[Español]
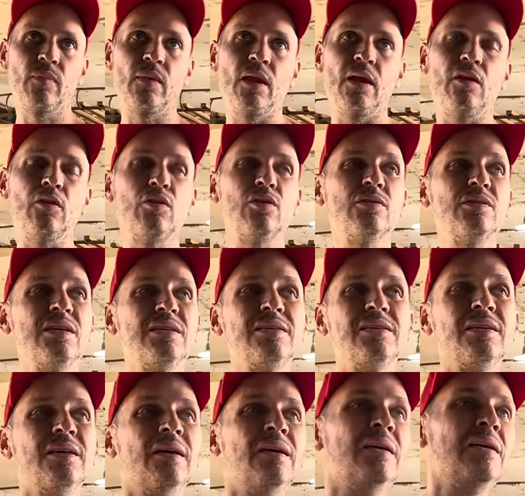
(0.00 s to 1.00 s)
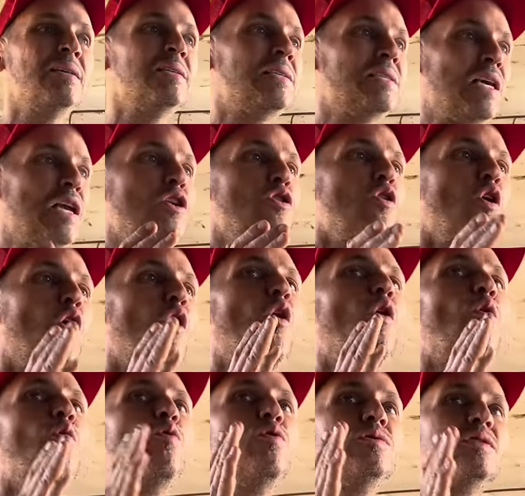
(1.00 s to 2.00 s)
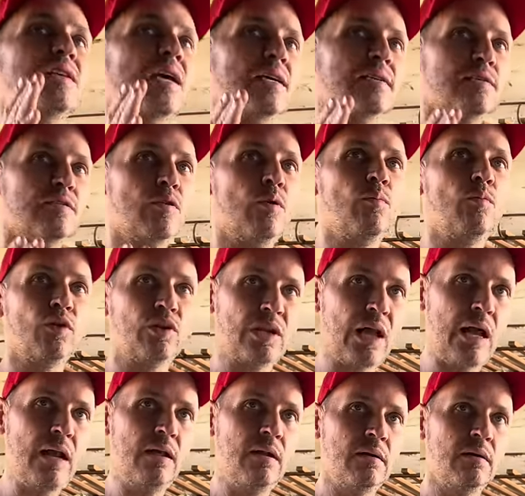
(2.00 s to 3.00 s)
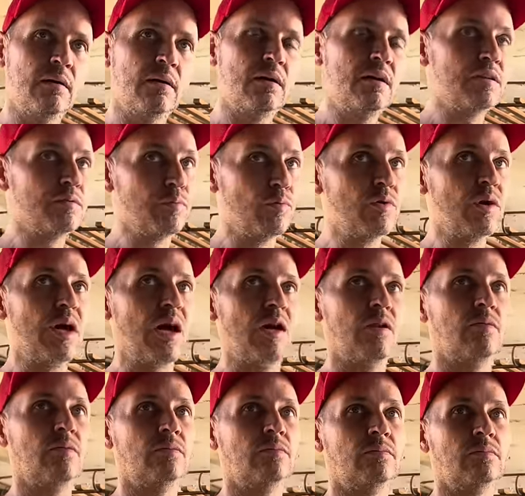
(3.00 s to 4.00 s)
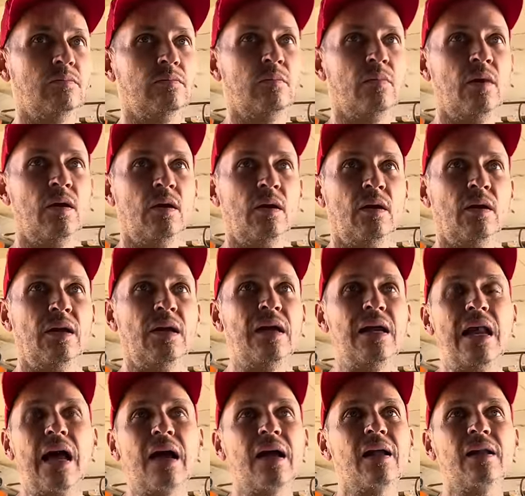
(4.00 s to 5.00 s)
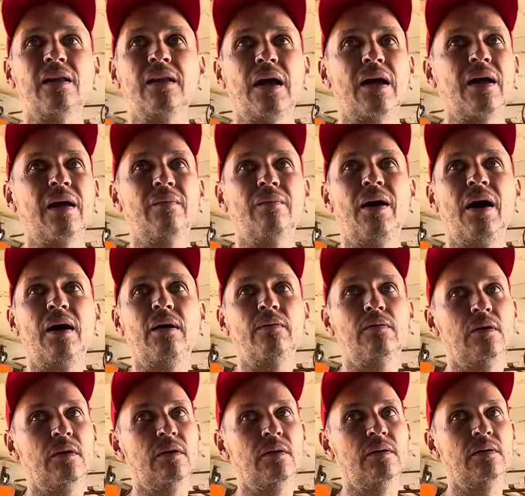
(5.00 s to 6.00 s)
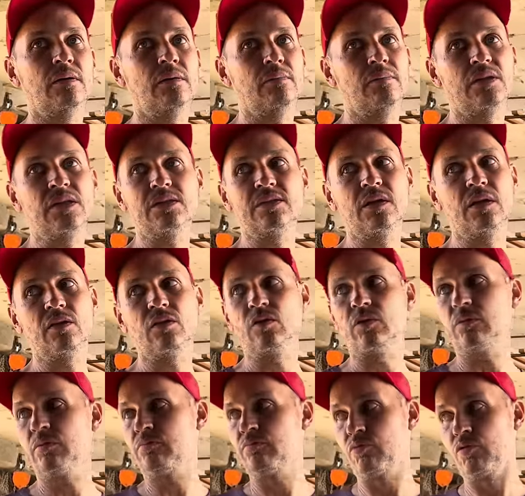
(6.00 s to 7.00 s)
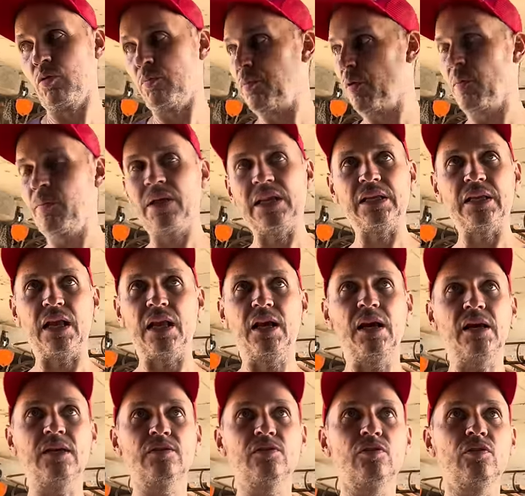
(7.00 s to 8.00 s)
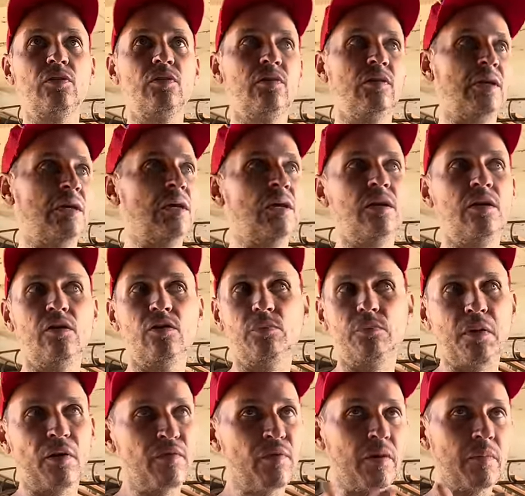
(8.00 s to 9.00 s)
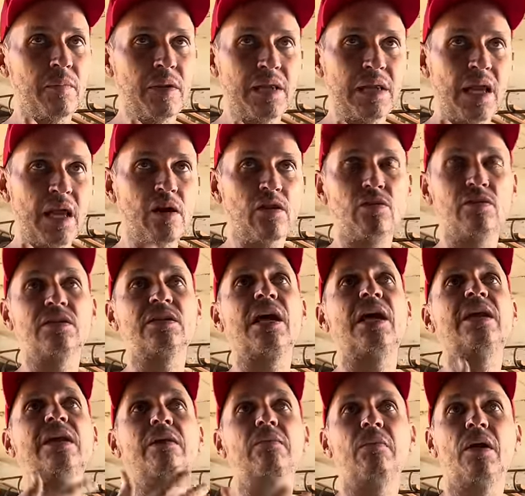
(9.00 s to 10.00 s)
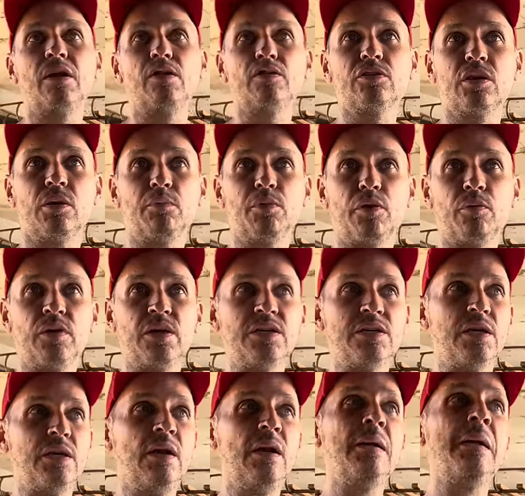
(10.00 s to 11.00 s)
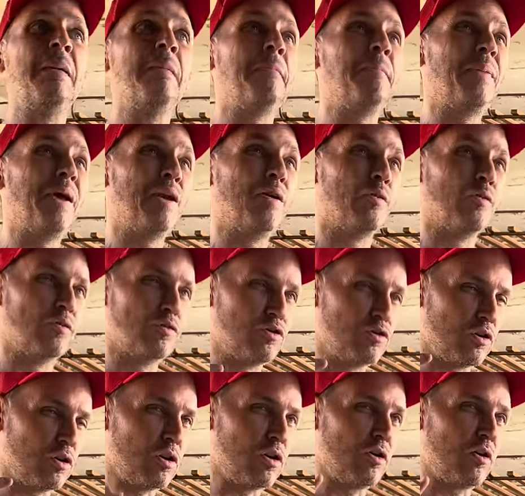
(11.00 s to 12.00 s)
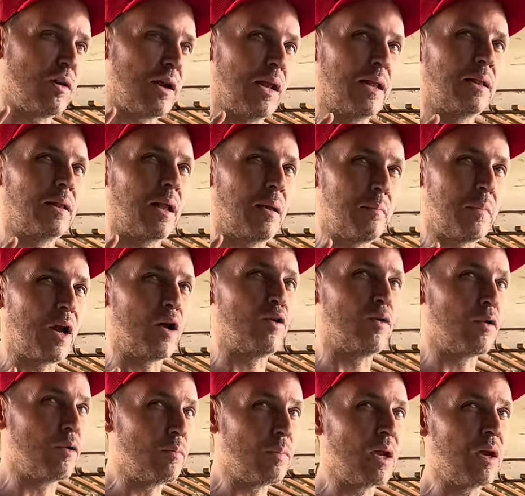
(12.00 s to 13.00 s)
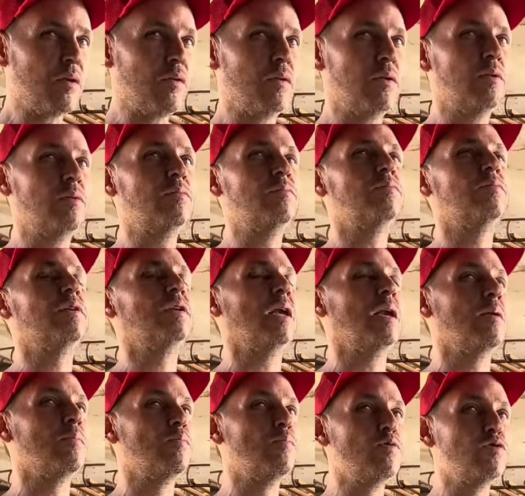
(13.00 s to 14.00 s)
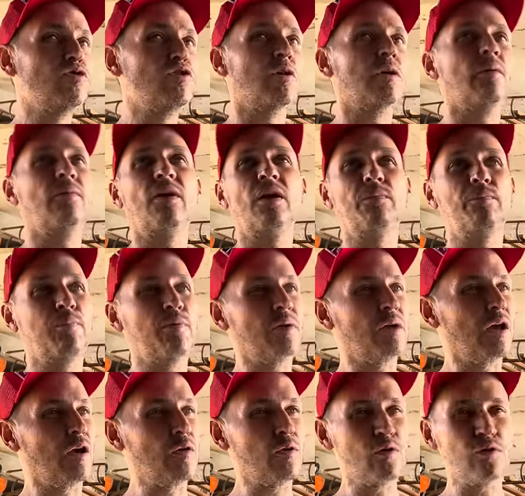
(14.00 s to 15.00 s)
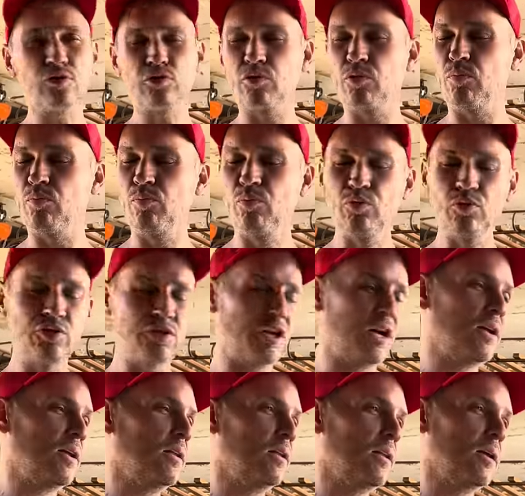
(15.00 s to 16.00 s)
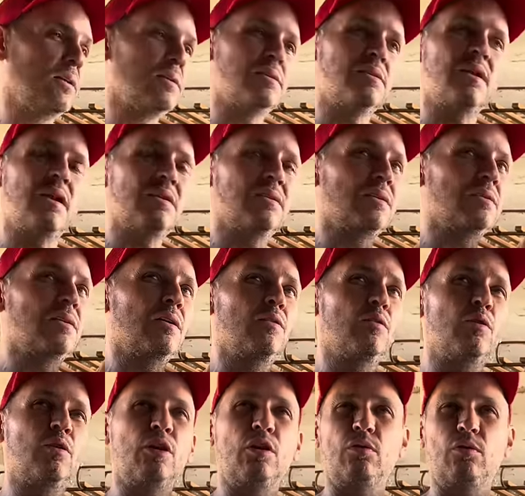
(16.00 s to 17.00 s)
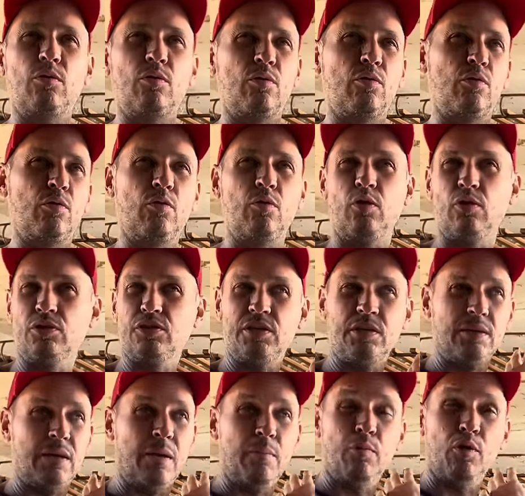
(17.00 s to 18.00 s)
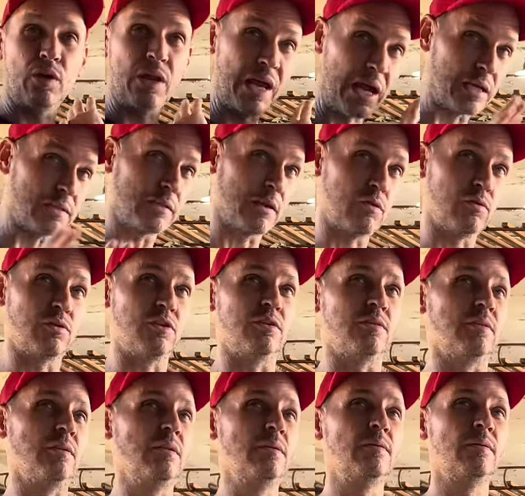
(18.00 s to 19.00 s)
Entonces, si no lo usas como tal, es muy caro. Y la gente acaba diciendo, no puedo mantener esto y lo prefieren venderlos, que alguien más los aproveche, pero yo creo que el tema económico tiene mucho que ver porque conozco mucha gente que se está deshaciendo de, coche, de bodegas de coches. ¿eh?